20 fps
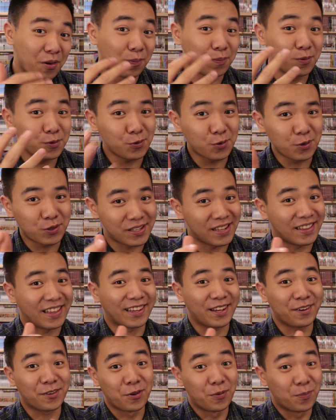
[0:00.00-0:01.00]
en plus de ça,
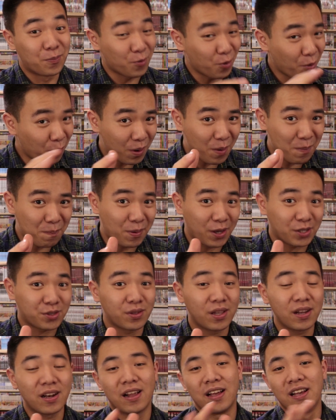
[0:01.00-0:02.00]
t'as quelques problèmes
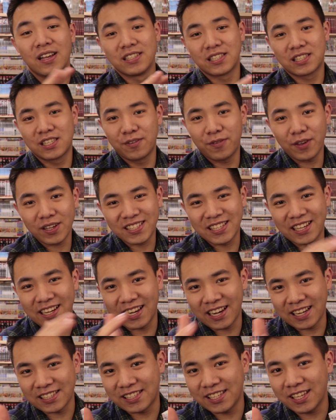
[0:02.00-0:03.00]
personnels, ce qui fait que c'est
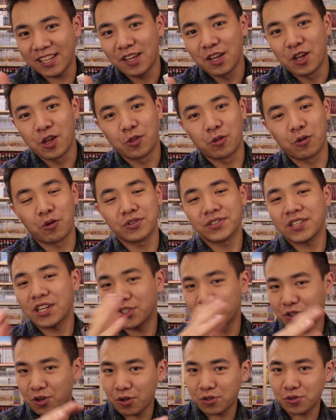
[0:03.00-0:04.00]
classé dans
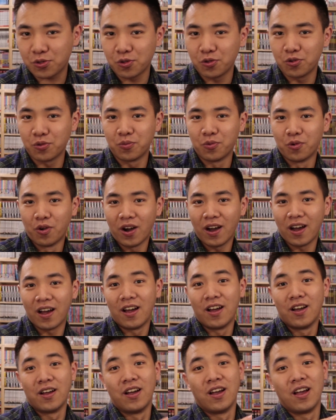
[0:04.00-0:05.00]
un genre, selon moi,